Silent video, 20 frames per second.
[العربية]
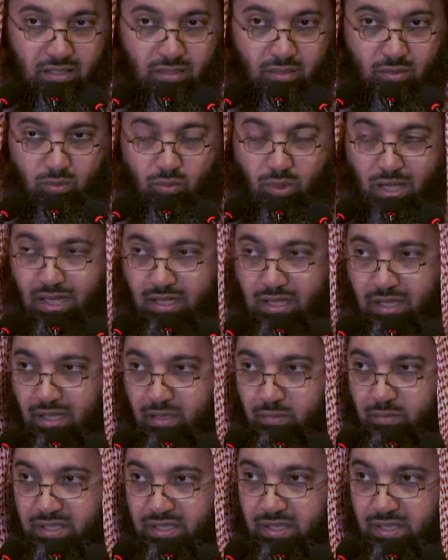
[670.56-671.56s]
وهكذا
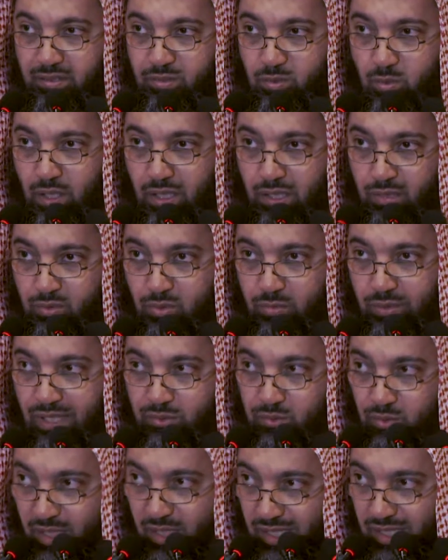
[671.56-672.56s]
البدع يولد
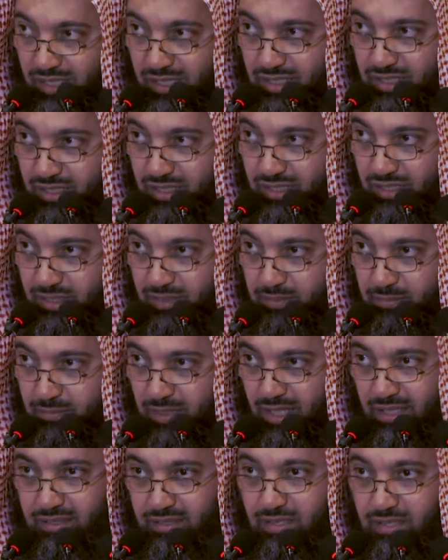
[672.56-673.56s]
بعضها
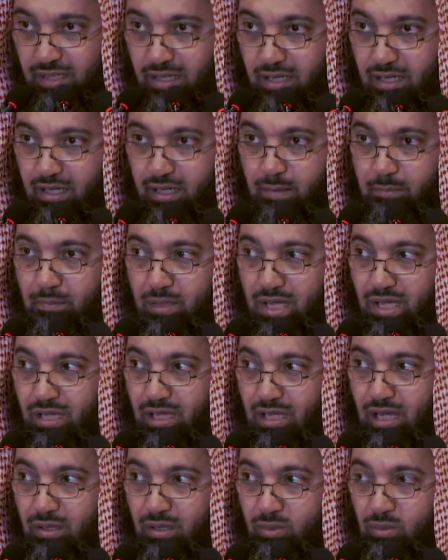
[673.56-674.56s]
بعضا لما
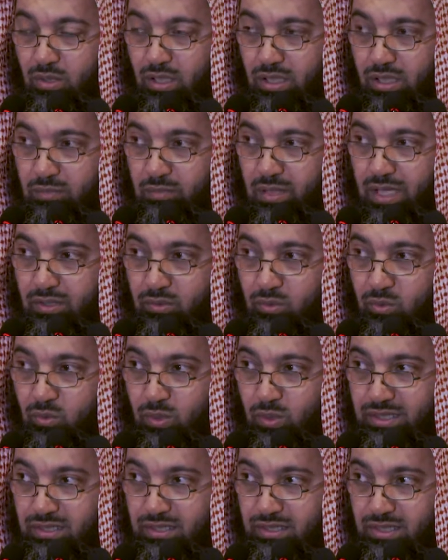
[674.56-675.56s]
قالوا الإيمان هو
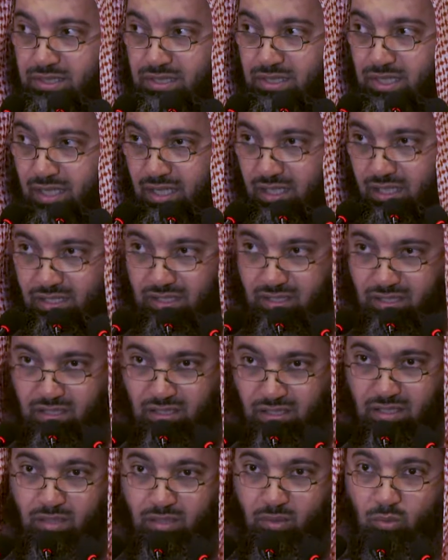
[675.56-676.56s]
التصديق
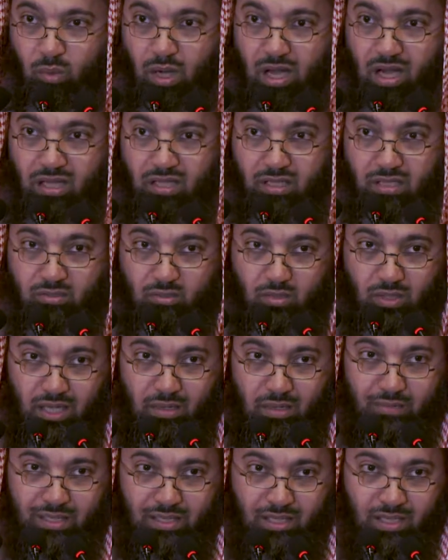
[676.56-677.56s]
وأخرجوا
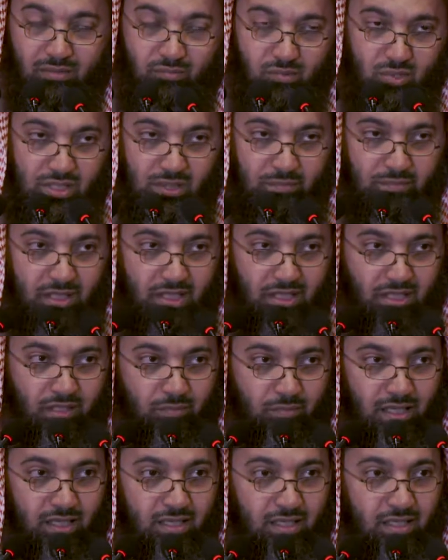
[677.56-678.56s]
العمل عن مسمى
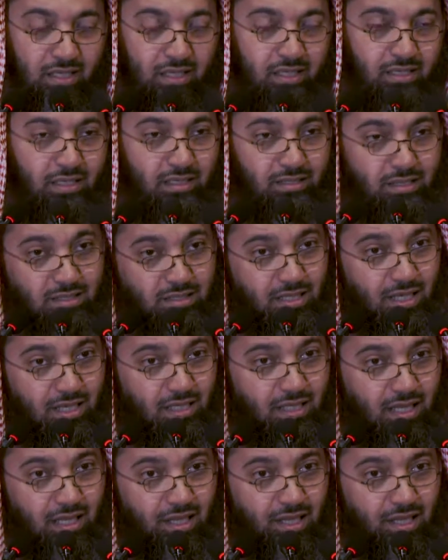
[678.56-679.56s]
الإيمان نتج عن
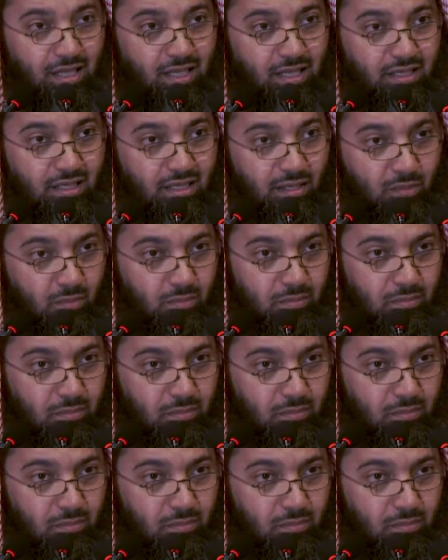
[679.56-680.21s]
هذا أنهم